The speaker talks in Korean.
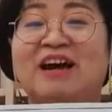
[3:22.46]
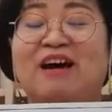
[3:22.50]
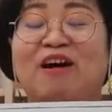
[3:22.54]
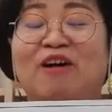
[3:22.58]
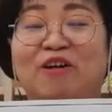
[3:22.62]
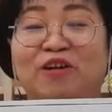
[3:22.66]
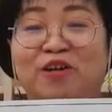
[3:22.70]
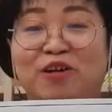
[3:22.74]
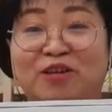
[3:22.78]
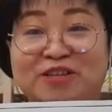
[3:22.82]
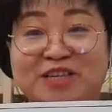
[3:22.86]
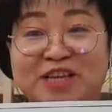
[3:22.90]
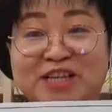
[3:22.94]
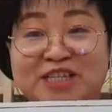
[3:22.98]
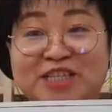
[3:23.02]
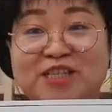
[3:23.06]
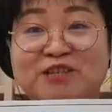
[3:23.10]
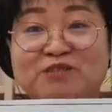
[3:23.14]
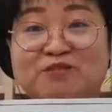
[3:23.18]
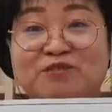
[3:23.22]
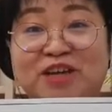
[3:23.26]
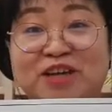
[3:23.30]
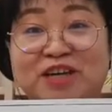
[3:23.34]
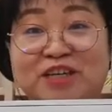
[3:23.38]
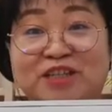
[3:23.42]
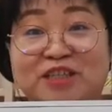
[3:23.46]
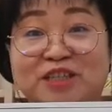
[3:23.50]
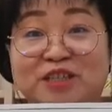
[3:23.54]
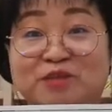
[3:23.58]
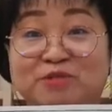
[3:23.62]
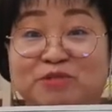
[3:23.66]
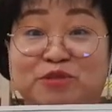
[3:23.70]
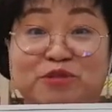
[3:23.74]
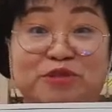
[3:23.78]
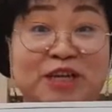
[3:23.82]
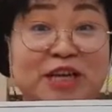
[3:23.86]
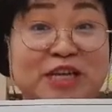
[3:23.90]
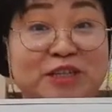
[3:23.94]
어, 여자친구의
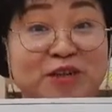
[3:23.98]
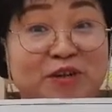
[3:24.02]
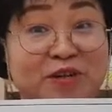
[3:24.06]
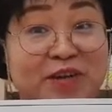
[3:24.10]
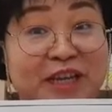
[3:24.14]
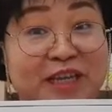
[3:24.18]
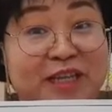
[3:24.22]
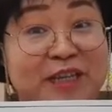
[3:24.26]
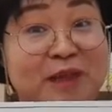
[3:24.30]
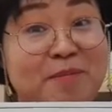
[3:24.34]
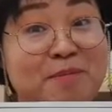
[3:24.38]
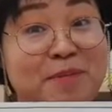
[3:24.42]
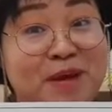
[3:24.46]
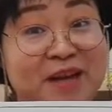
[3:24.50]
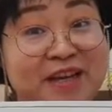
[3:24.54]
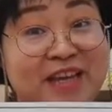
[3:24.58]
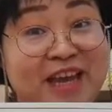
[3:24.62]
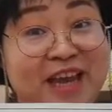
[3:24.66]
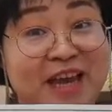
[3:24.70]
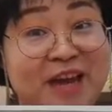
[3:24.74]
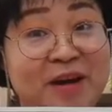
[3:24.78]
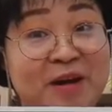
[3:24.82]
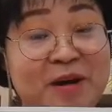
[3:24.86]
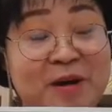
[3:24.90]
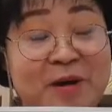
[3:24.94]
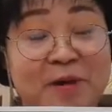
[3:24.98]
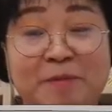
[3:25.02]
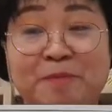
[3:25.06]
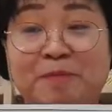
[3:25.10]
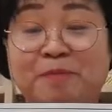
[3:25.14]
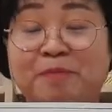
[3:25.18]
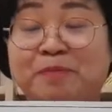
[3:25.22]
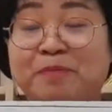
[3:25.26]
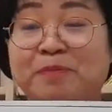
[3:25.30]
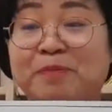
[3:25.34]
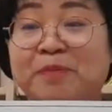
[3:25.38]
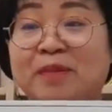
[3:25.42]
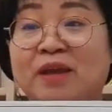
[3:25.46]
그림으로 해석을 했단 말이에요.
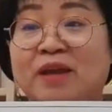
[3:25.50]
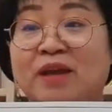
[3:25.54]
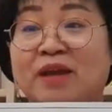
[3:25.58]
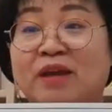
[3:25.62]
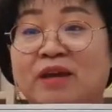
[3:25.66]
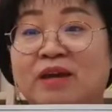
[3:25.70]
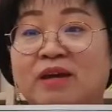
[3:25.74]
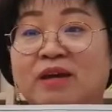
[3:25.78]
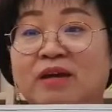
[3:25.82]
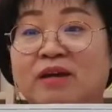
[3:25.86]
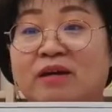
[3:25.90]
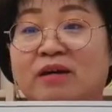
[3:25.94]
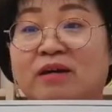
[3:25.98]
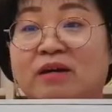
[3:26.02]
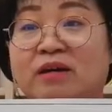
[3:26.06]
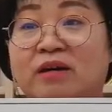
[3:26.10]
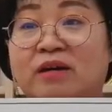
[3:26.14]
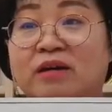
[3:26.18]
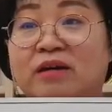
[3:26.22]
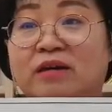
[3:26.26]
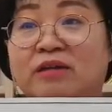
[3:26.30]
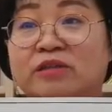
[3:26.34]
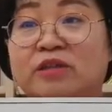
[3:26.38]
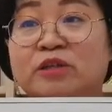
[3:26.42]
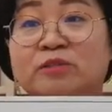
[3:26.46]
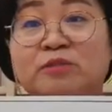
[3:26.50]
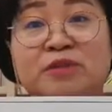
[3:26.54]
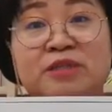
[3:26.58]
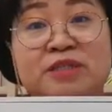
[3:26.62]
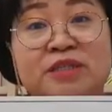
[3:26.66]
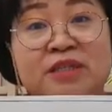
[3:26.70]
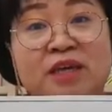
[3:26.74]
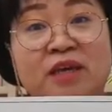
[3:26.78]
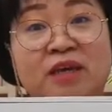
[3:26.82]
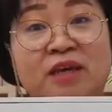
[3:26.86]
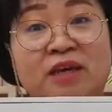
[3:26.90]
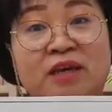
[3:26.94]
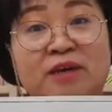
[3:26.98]
그러면
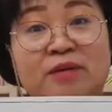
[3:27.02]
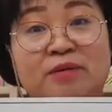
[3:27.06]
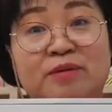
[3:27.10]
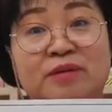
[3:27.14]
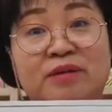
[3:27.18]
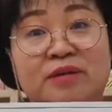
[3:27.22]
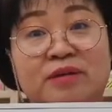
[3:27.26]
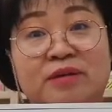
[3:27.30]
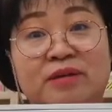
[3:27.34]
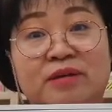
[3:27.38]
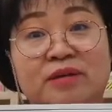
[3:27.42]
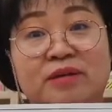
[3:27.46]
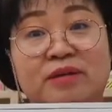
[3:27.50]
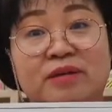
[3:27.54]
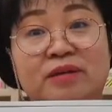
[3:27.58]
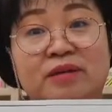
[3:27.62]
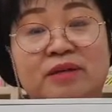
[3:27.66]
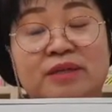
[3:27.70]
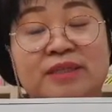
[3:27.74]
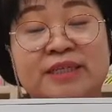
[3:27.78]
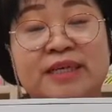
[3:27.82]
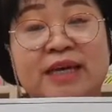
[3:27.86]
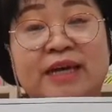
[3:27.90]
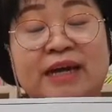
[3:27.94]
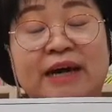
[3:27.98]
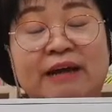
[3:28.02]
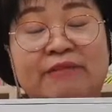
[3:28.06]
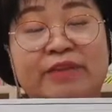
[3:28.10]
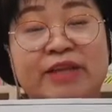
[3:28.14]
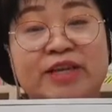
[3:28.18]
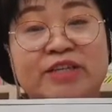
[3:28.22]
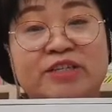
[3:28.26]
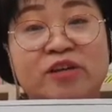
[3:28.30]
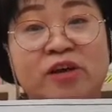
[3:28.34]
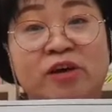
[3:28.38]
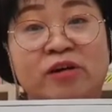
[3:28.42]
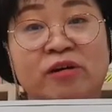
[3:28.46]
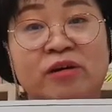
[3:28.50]
이제 이해가 안
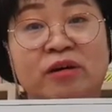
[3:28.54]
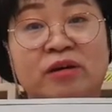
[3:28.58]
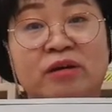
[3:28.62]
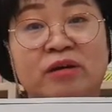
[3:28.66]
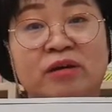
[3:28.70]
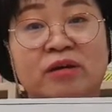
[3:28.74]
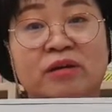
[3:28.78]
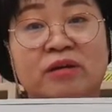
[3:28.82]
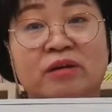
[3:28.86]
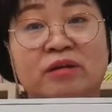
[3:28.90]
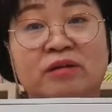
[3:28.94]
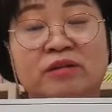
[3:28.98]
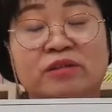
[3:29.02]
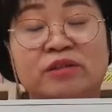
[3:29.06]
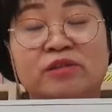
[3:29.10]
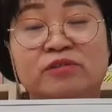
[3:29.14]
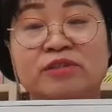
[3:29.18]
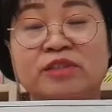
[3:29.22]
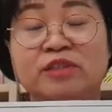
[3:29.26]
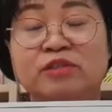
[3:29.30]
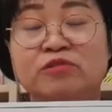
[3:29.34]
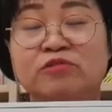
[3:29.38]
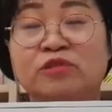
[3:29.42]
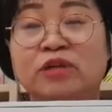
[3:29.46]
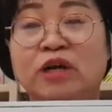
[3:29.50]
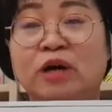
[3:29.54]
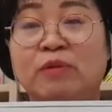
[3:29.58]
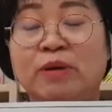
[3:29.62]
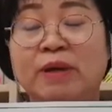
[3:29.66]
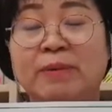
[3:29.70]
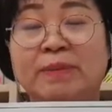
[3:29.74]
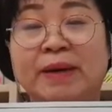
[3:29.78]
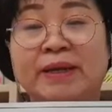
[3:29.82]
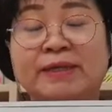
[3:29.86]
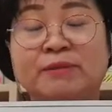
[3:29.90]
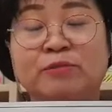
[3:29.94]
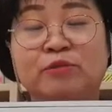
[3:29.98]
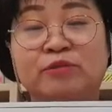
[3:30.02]
되죠? 그런 친구가 왜
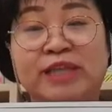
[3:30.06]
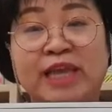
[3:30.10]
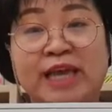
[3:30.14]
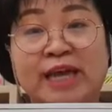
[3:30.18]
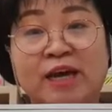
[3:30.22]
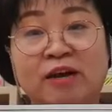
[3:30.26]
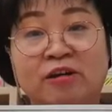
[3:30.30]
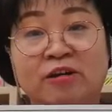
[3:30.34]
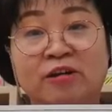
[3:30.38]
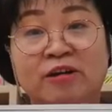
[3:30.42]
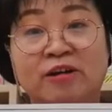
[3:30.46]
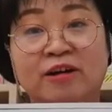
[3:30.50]
말을 못해요?